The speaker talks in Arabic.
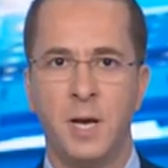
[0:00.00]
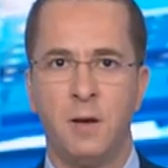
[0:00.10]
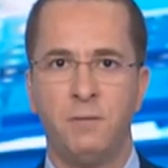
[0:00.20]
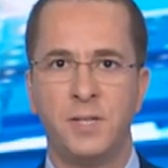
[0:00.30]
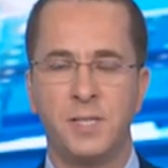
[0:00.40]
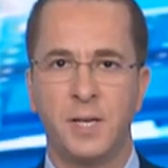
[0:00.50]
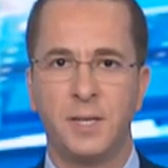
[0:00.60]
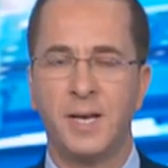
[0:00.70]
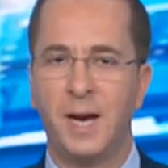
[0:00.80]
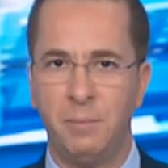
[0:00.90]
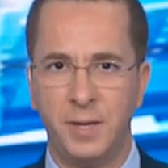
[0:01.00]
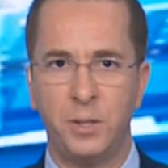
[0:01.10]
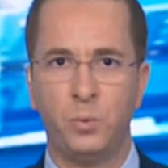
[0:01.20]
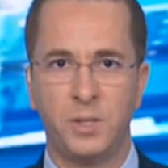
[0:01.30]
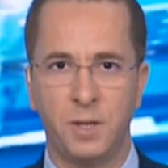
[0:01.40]
في زيارة
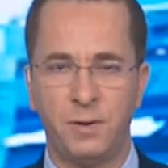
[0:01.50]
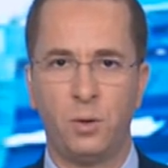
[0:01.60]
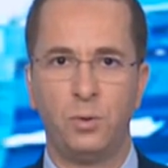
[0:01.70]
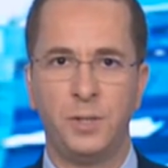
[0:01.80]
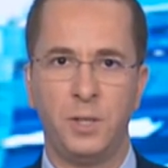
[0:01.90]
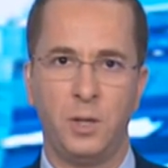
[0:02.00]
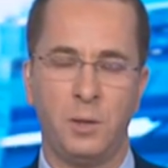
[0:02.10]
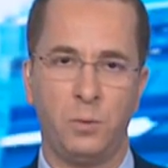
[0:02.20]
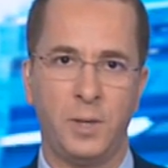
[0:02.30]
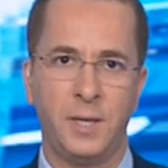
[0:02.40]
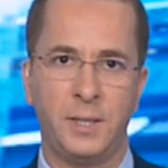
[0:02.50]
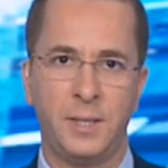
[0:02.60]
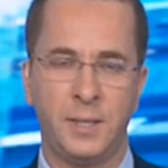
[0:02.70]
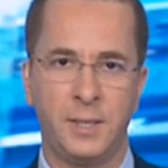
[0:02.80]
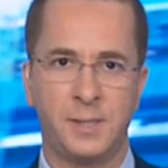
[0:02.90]
عمل وتفقد إلى
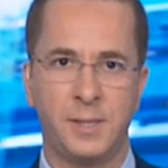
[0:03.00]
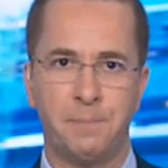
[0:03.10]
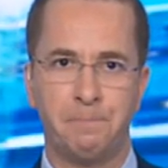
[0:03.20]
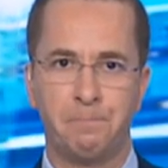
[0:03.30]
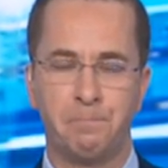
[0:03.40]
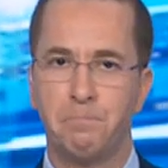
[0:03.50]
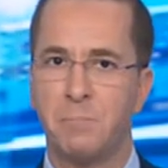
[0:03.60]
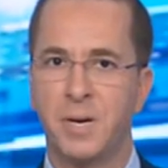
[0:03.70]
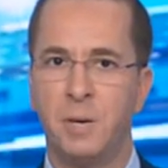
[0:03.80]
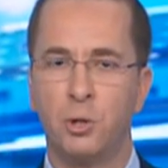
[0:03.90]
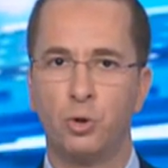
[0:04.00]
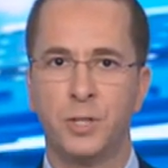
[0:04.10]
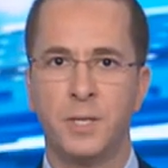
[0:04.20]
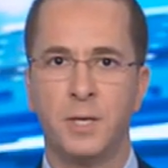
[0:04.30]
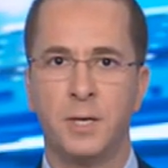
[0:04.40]
ولاية إنجزام برنامج
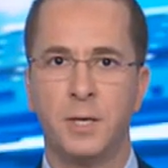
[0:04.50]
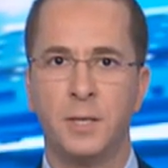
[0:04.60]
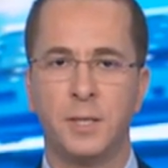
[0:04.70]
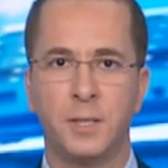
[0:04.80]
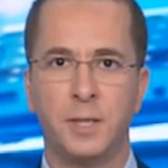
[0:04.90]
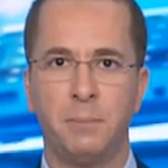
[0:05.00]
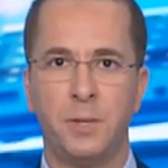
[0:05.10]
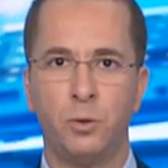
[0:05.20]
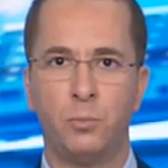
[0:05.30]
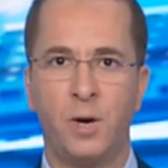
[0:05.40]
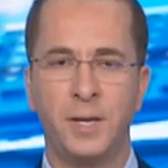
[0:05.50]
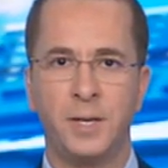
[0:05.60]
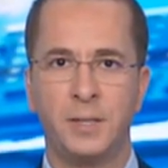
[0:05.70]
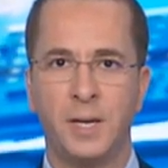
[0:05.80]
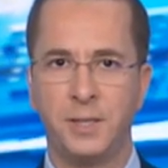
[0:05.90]
الزيارة يتضمن
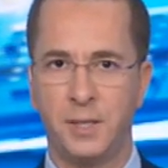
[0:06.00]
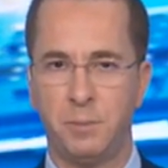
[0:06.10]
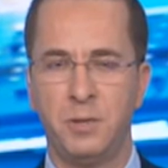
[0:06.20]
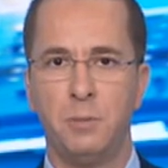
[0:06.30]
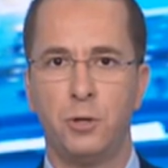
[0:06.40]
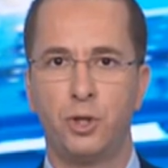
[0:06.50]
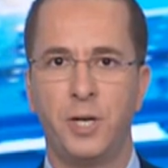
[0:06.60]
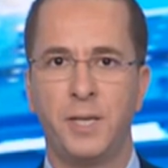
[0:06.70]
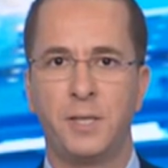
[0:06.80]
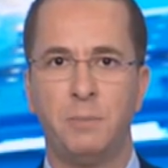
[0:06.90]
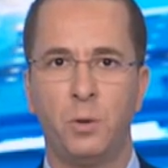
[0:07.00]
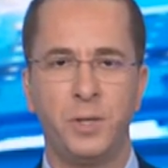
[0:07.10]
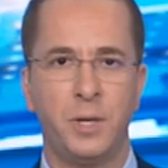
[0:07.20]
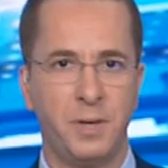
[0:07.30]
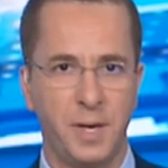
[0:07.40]
معاينة العديد من المشاريع
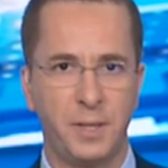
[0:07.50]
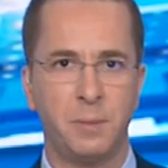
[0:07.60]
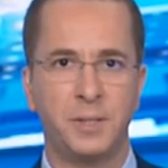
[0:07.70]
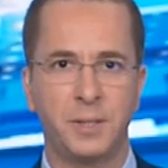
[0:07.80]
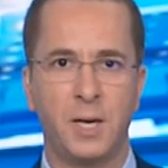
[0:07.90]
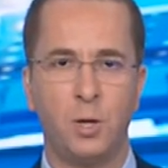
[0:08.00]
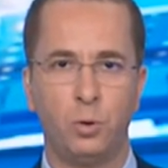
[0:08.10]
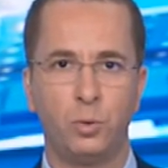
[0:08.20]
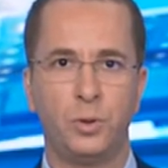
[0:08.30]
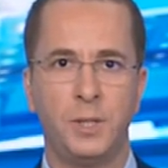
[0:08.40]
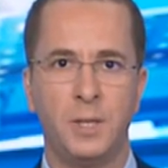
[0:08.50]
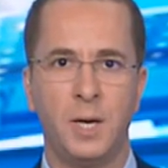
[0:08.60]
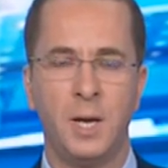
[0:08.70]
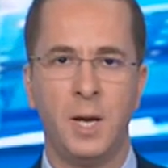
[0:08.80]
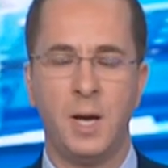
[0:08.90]
التنموية بهذه المنطقة
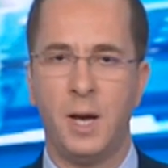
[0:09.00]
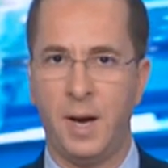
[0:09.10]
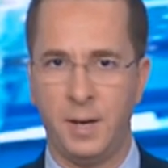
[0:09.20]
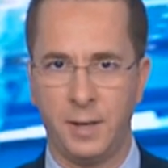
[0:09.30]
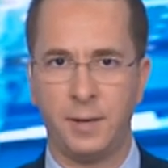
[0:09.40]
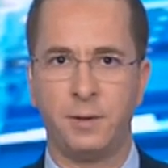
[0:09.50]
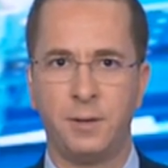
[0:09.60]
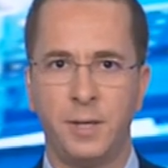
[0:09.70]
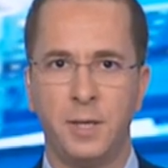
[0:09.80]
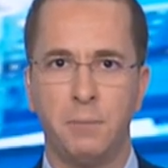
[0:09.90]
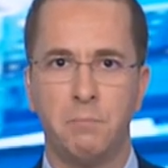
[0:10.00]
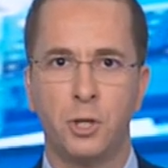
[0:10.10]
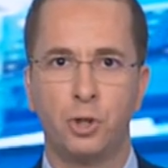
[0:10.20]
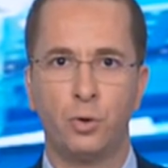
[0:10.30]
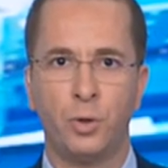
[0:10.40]
الحدودية على غرار
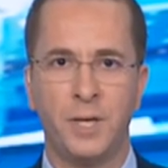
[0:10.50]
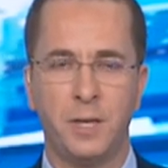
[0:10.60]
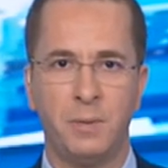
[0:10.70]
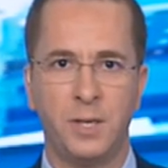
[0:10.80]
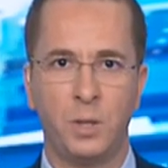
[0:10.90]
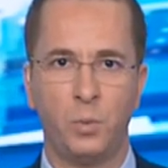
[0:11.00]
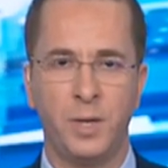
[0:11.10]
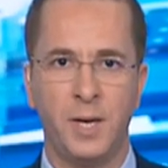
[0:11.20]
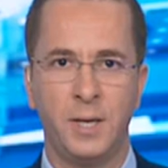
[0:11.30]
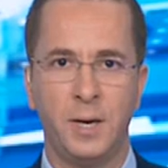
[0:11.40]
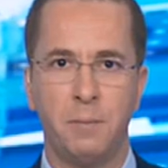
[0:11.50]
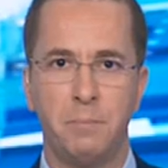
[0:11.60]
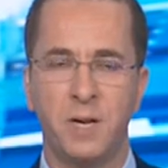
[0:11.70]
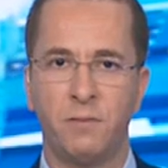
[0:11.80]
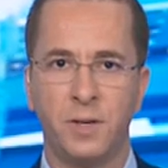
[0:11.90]
مشروع حماية الولاية
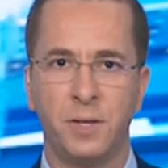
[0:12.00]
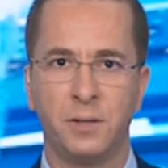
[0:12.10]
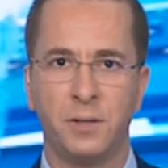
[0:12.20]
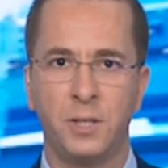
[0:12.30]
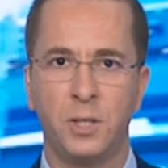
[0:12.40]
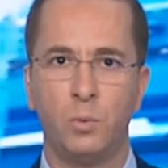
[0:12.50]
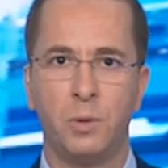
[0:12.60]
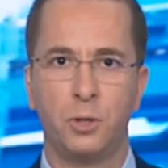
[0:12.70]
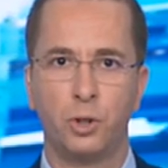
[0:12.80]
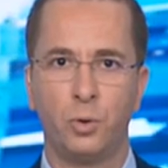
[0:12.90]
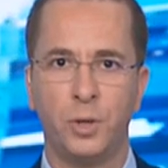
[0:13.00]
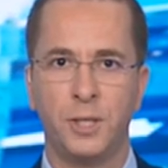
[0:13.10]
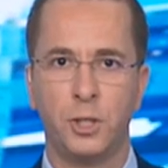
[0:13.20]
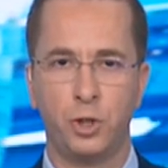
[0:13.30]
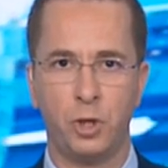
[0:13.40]
من الفيضانات ومشروع
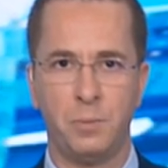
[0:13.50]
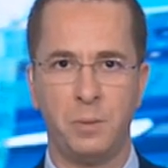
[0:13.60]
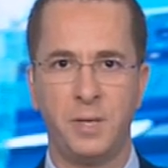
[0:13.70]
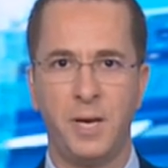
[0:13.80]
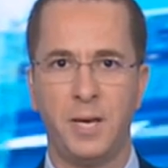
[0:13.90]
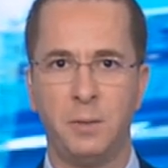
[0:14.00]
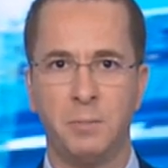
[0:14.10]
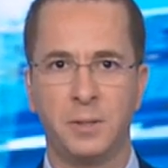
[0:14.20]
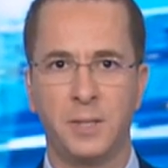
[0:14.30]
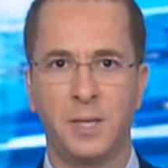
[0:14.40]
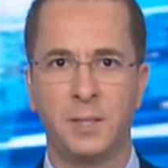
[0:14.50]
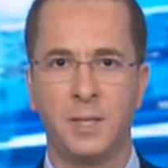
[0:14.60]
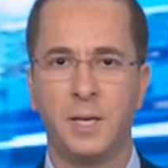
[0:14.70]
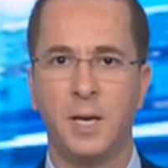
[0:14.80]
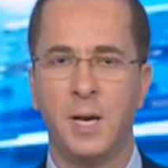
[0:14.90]
جلب المياه من
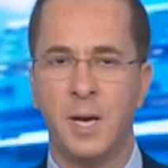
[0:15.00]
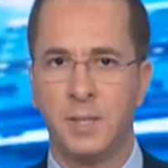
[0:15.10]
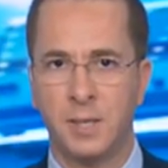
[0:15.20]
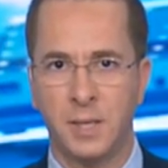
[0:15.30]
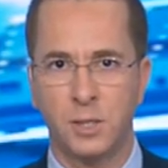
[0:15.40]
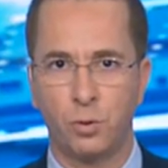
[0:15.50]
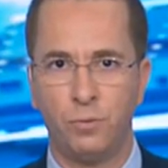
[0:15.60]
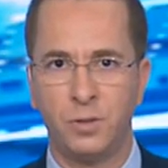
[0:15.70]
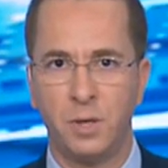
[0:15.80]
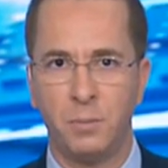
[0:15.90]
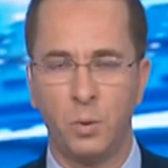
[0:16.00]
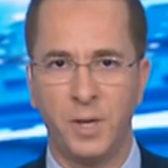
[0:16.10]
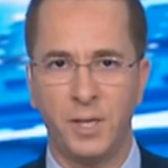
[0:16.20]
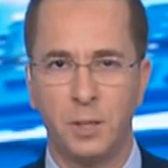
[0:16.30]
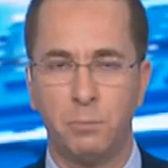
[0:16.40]
منطقة تتزروفت
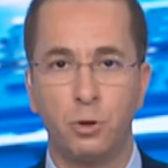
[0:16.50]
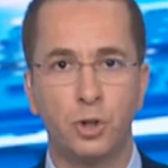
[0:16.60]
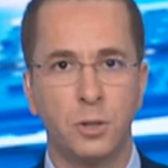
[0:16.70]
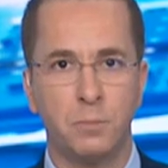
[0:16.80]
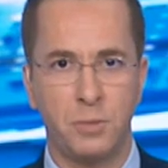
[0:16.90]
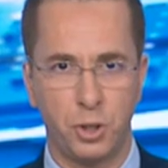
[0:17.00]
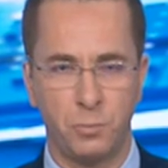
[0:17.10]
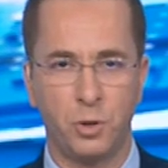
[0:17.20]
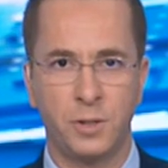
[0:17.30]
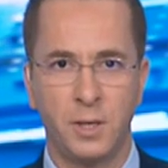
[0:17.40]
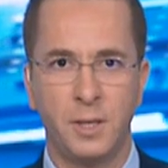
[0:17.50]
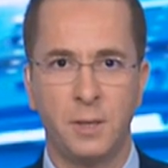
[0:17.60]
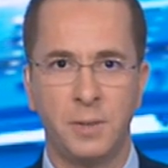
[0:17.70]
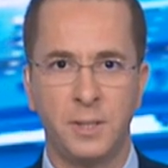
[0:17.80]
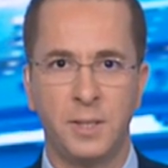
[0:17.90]
بولاية برج باجي مختار إلى
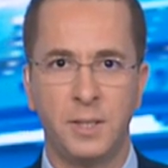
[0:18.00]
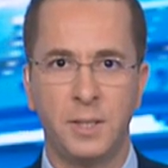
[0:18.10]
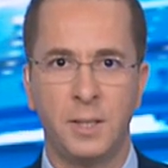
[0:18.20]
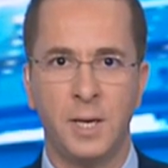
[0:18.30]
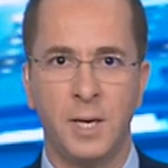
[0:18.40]
مدينة